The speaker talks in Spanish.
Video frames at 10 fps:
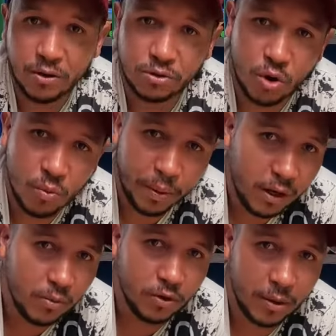que nos
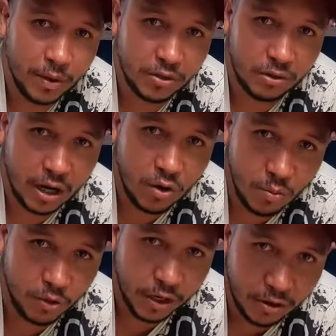compre como una persona
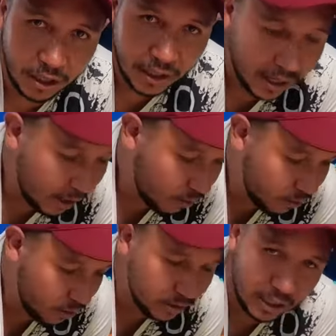común y corriente que
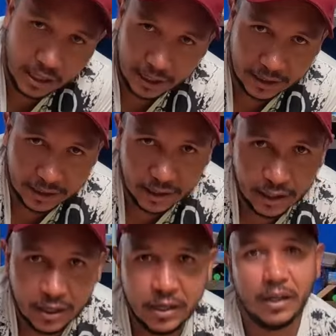reunió estas latas.
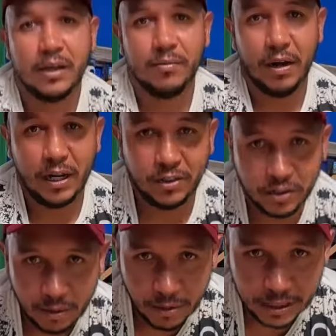¿Vale?
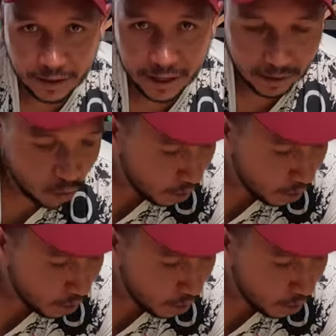Entonces vamos a ver